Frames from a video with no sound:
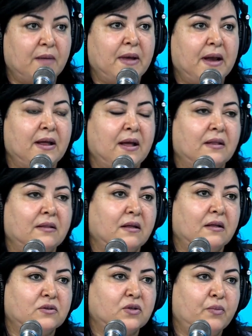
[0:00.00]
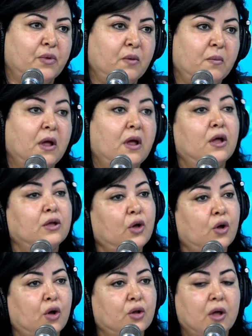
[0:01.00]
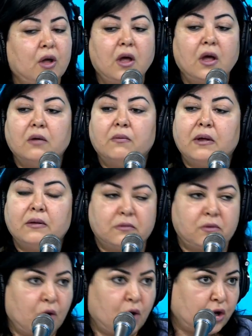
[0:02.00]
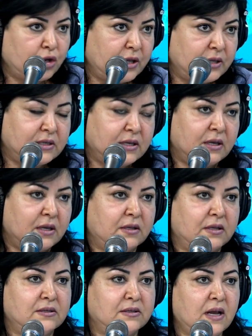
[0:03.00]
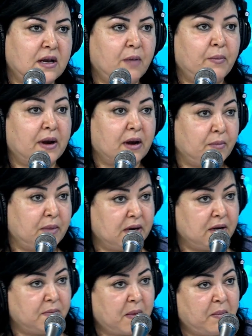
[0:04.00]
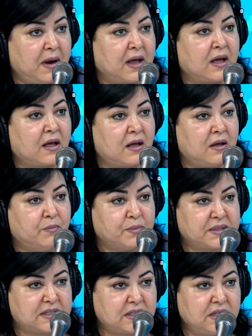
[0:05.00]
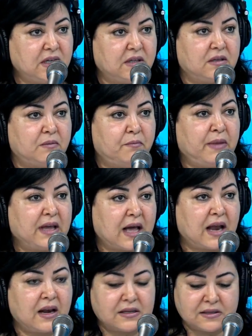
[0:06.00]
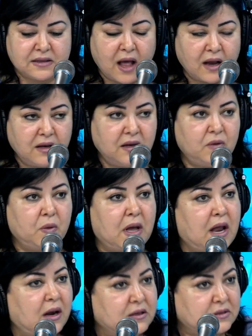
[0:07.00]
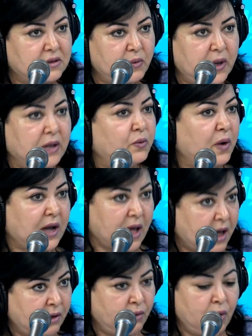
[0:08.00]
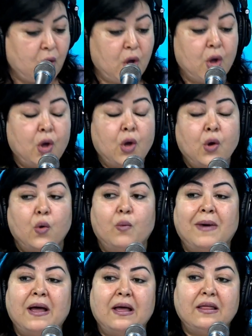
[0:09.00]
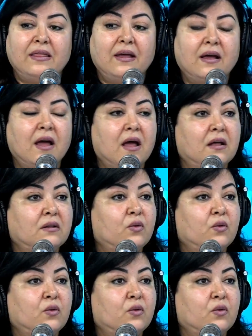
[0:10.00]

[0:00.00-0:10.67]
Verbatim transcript: معناها تصب لهم مش قبل تقعد العرض تقعد انت تستنى بالرغم اللي المبلغ بسيط ما يخلص تقني ويخلص الواحد وكهو ومع هذاك